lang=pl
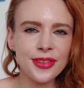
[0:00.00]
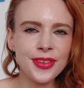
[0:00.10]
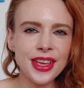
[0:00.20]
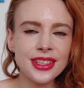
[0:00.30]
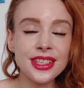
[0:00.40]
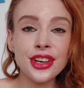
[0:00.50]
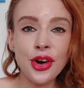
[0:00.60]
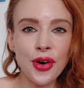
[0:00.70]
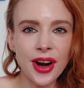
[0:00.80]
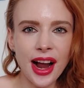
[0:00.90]
Więc
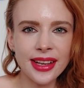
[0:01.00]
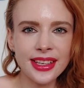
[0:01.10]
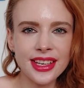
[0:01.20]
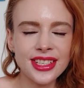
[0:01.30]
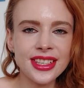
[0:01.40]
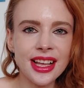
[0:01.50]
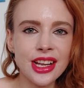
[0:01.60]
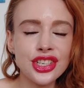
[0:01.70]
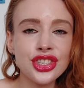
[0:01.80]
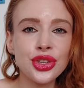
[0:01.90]
Kochani, jeśli
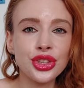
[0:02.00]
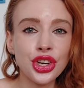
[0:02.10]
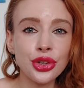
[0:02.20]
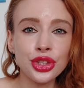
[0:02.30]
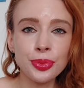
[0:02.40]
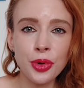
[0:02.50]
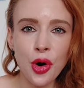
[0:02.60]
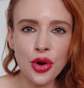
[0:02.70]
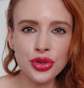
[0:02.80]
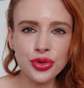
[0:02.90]
należysz do tego typu
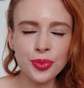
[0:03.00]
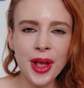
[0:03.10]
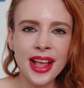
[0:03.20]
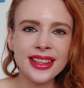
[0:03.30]
osób,